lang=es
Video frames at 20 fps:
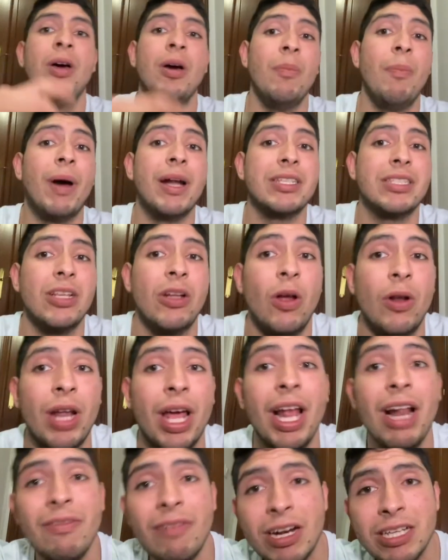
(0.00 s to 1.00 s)
Barcelona.
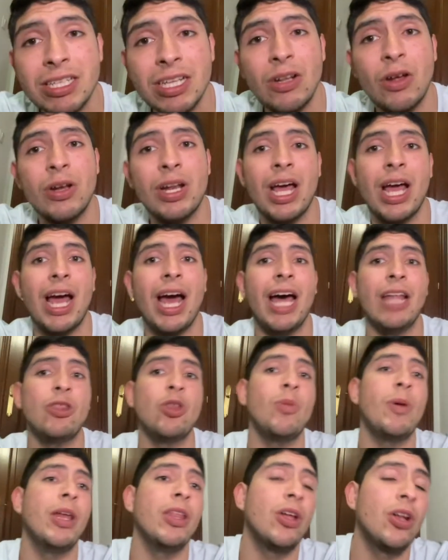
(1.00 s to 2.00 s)
El Barcelona ha
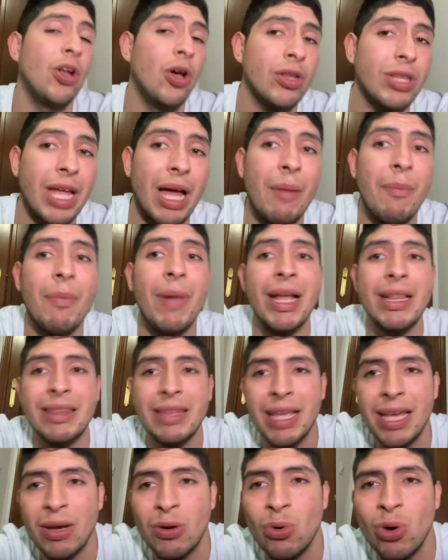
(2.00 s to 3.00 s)
tomado nota.
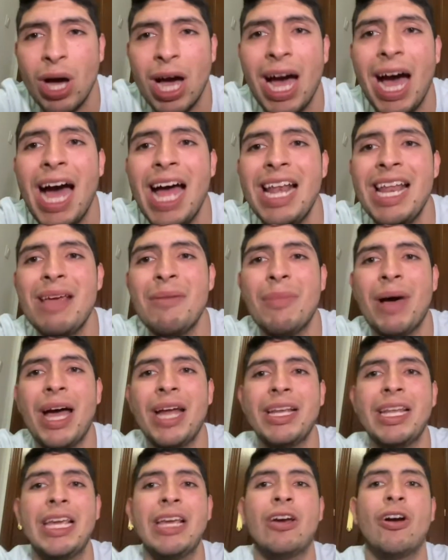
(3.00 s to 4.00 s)
Mateu
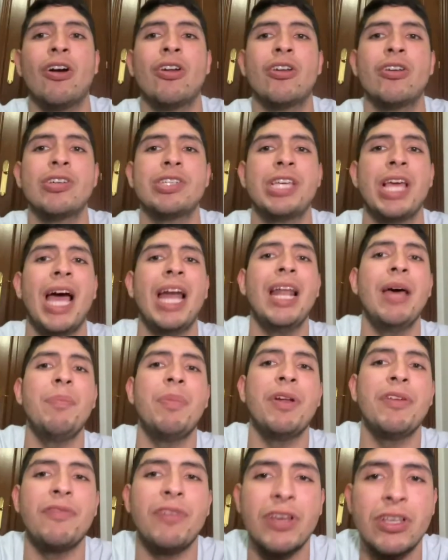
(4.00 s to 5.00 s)
Alemani conoce a la
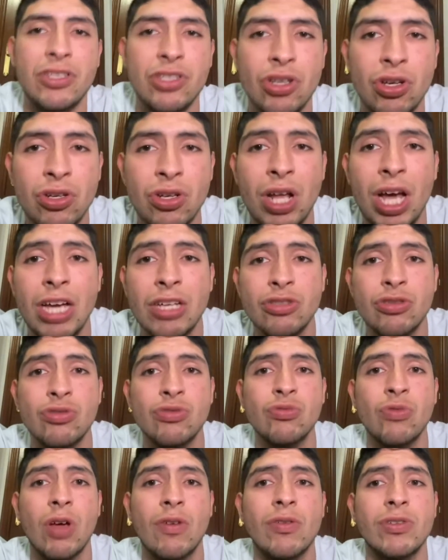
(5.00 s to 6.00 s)
perfección a sus
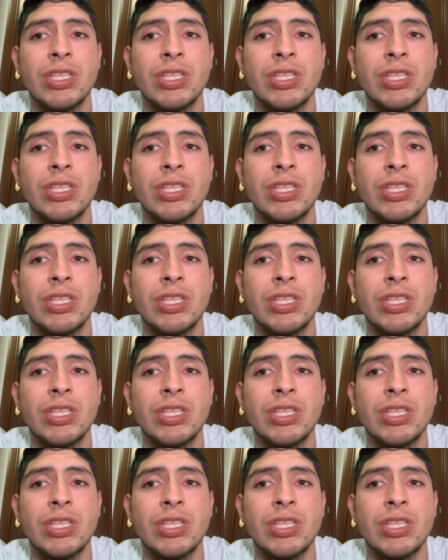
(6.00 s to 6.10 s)
nuevos